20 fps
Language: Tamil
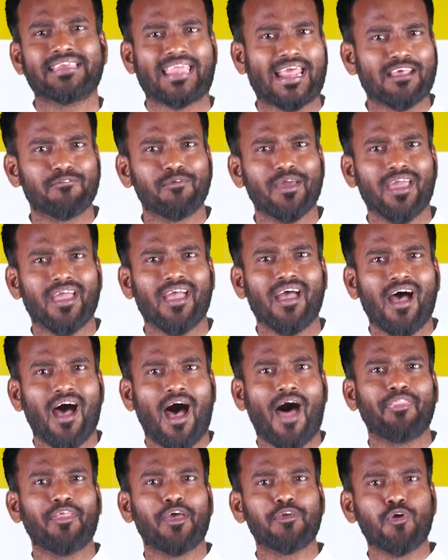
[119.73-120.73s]
எனவே
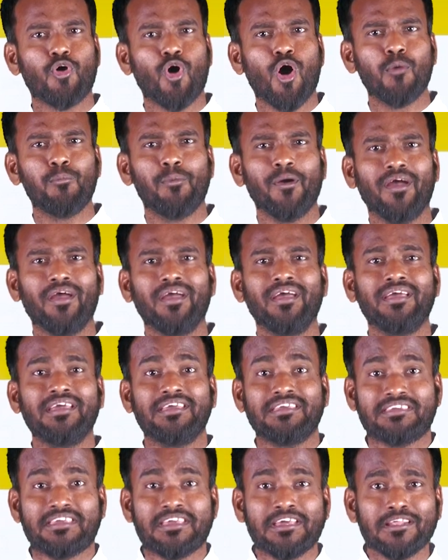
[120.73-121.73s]
அந்த யோபு
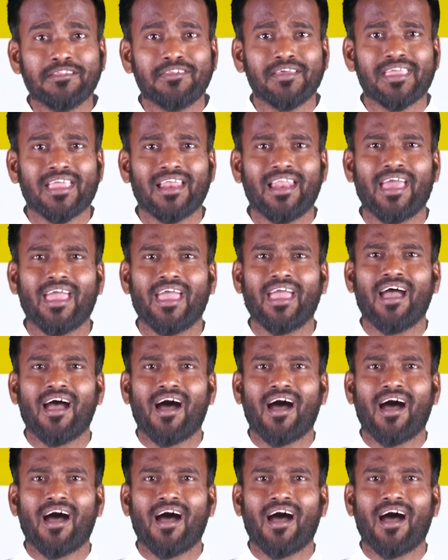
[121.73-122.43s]
இறுதியிலே